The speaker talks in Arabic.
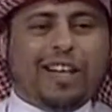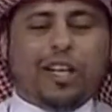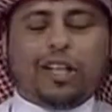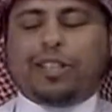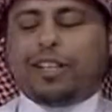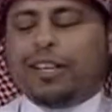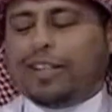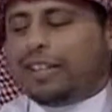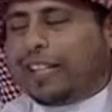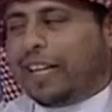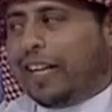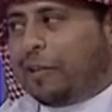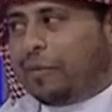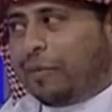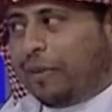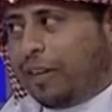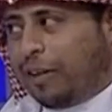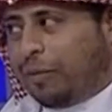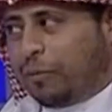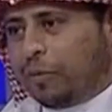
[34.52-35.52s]
ايش الاساليب
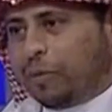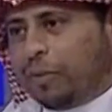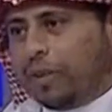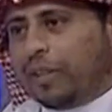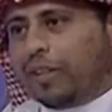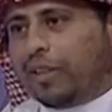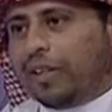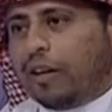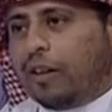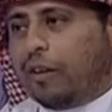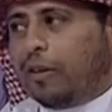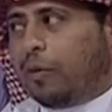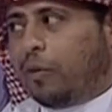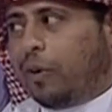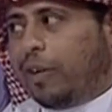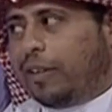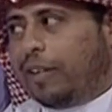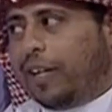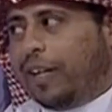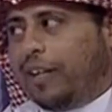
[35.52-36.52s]
مثلا ممكن يتخذها
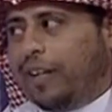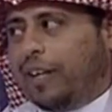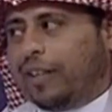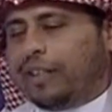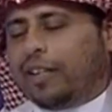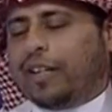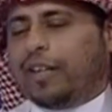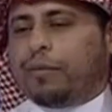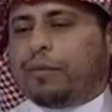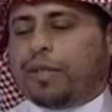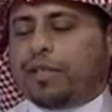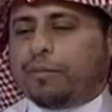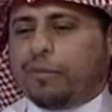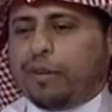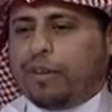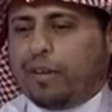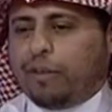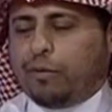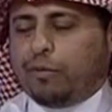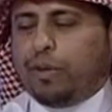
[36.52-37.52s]
الوالدين عشان بس
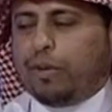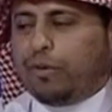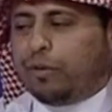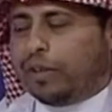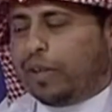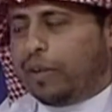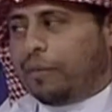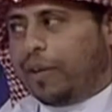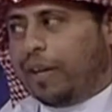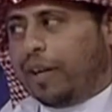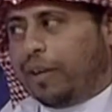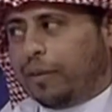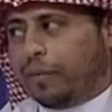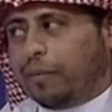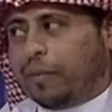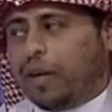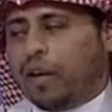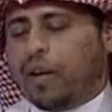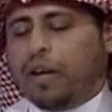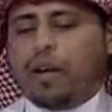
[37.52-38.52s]
مثلا يوعون ابنائهم
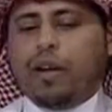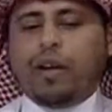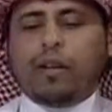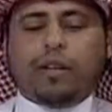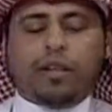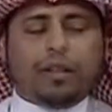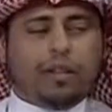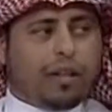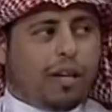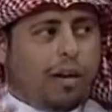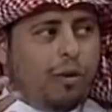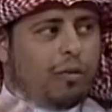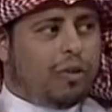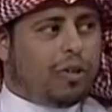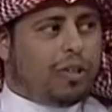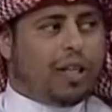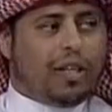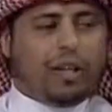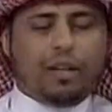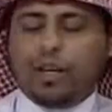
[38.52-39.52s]
حلو عندك اول
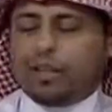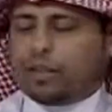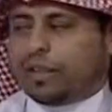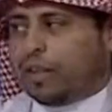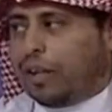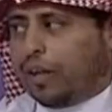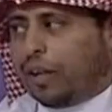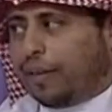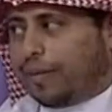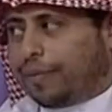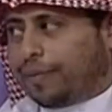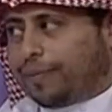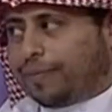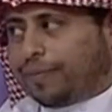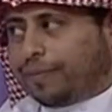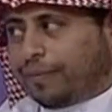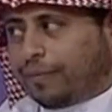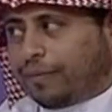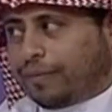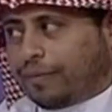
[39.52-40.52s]
شيء الحصاله
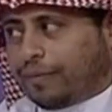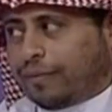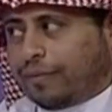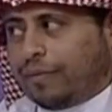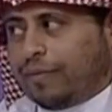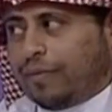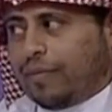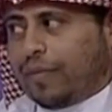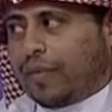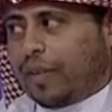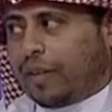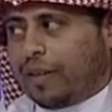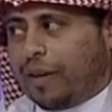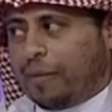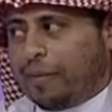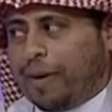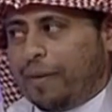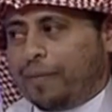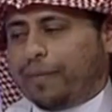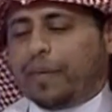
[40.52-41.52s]
جميل
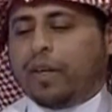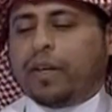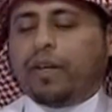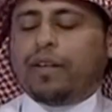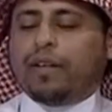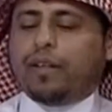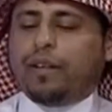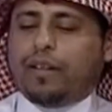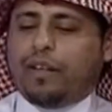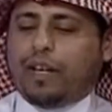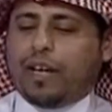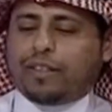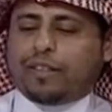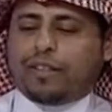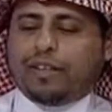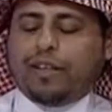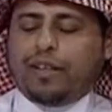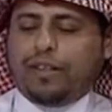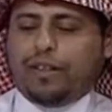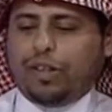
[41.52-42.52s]
تمام
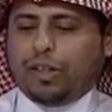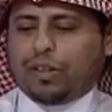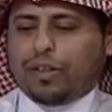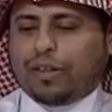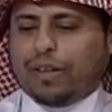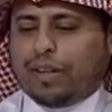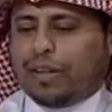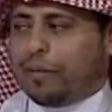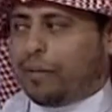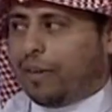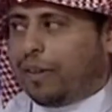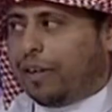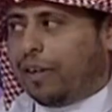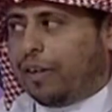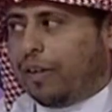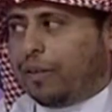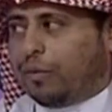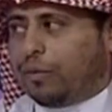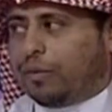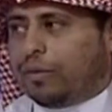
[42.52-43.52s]
الحصاله حطها
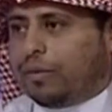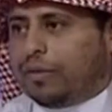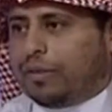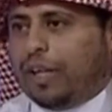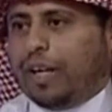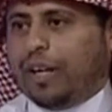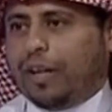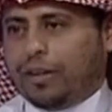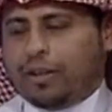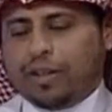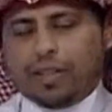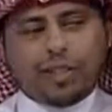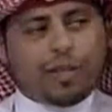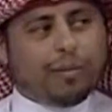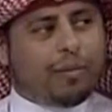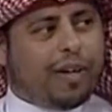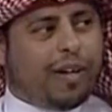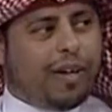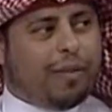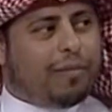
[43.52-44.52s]
مثلا وتعالوا يا
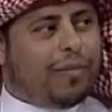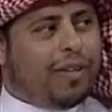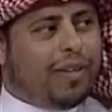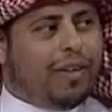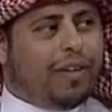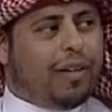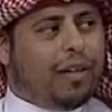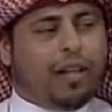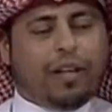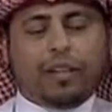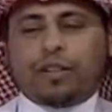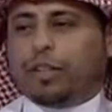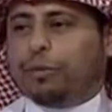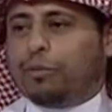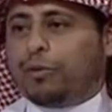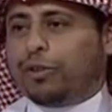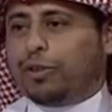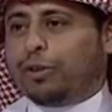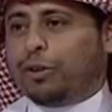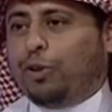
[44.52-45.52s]
شباب
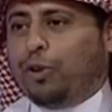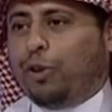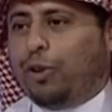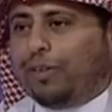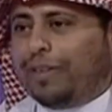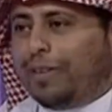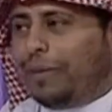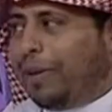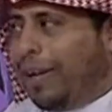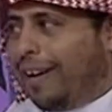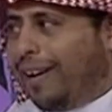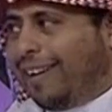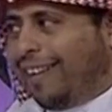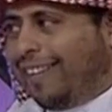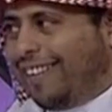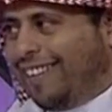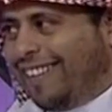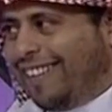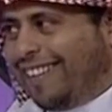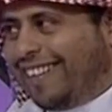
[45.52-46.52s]
تبون تروحون
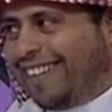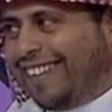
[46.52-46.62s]
الملاهي